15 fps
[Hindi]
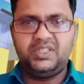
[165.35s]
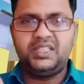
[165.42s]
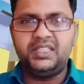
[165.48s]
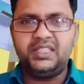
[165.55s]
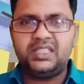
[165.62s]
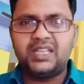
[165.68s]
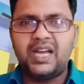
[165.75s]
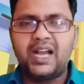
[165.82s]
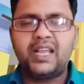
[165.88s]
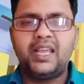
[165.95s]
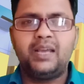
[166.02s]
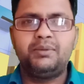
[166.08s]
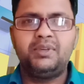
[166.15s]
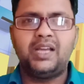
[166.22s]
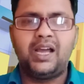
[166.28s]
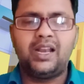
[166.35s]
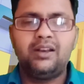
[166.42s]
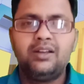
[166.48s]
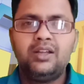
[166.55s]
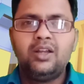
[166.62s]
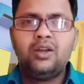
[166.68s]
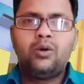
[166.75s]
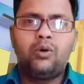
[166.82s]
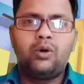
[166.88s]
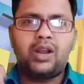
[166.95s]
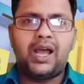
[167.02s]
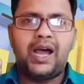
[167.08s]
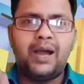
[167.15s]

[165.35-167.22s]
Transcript: ठीक ठाक है अभी हाल और